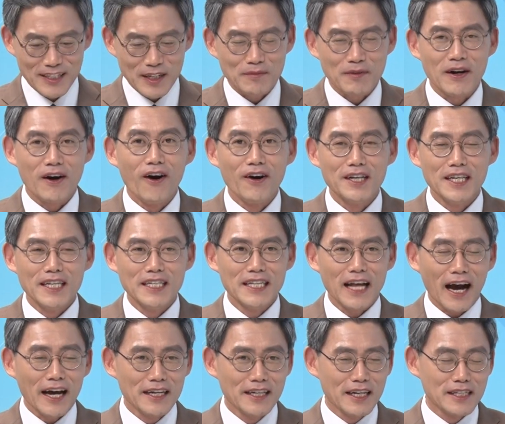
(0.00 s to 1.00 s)
정말 어린
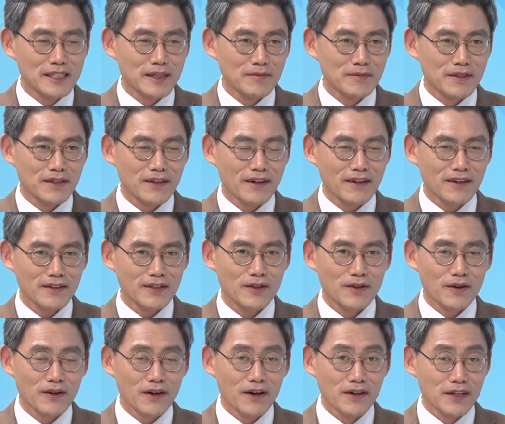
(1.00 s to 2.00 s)
아이에서부터
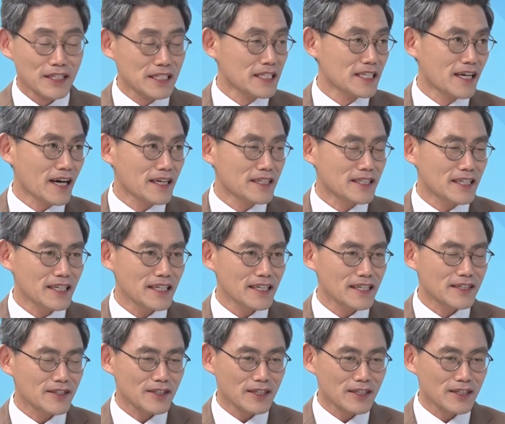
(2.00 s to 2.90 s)
또 어르신까지